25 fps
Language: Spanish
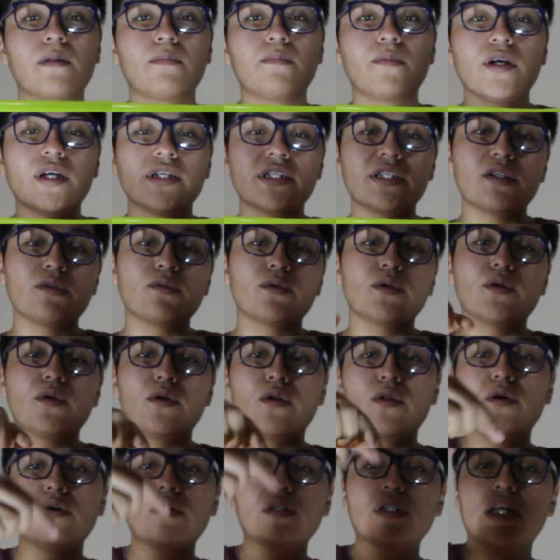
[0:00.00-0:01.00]
Voy a hacer unos
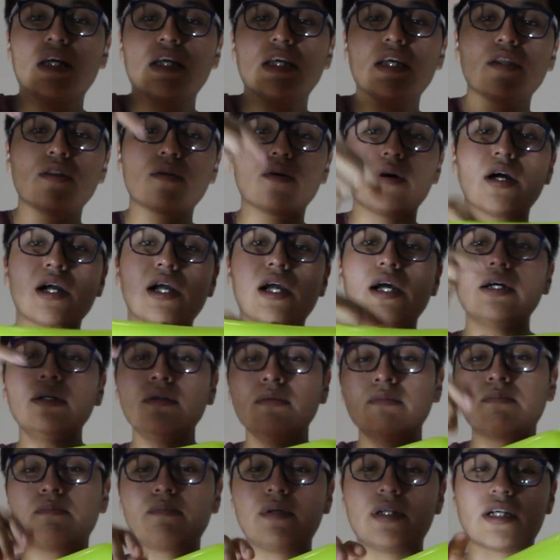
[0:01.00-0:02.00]
dos tallitos acá
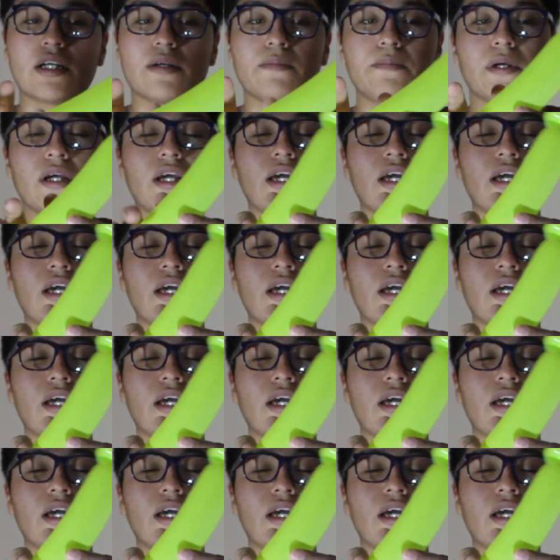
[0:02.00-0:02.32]
para que me